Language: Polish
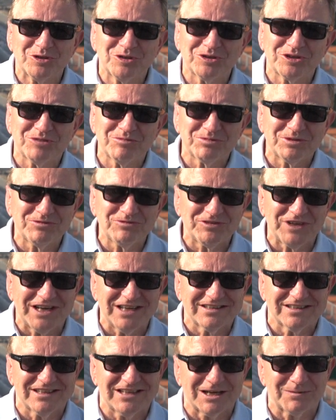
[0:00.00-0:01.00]
ogromną
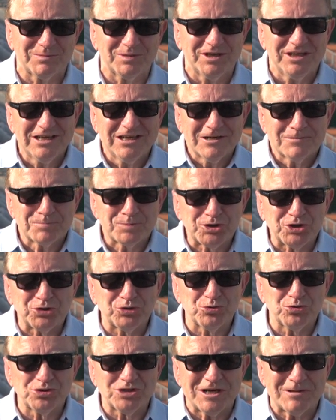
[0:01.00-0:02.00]
frajdę. Jakby
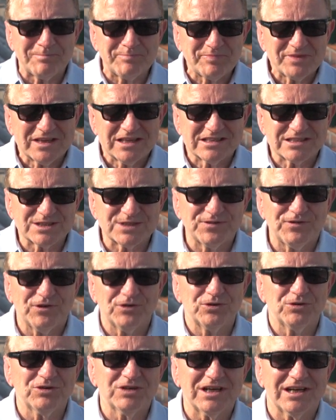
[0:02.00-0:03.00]
przedłużam
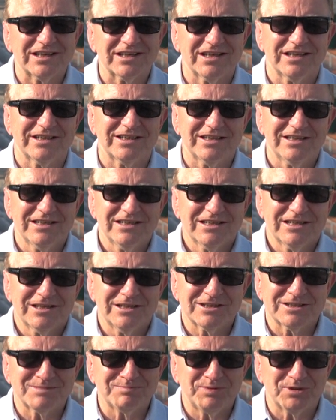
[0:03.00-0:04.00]
swoją karierę
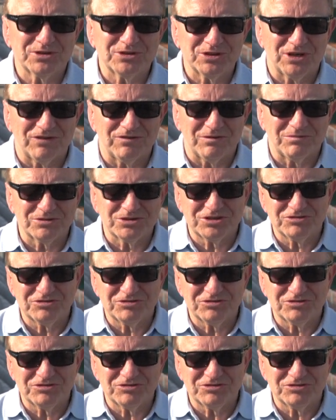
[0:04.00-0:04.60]
e, sportową.